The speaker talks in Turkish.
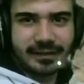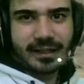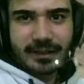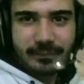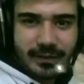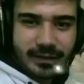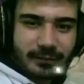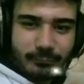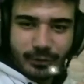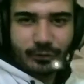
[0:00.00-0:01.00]

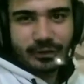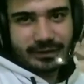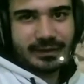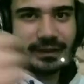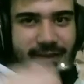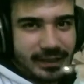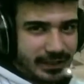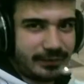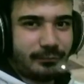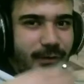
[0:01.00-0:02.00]
arabalardan biri olan ki
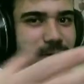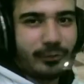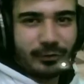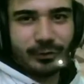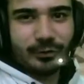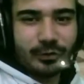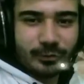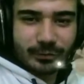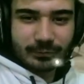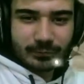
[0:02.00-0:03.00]
kanımca ben öyle
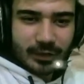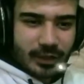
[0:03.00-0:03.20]
düşünüyorum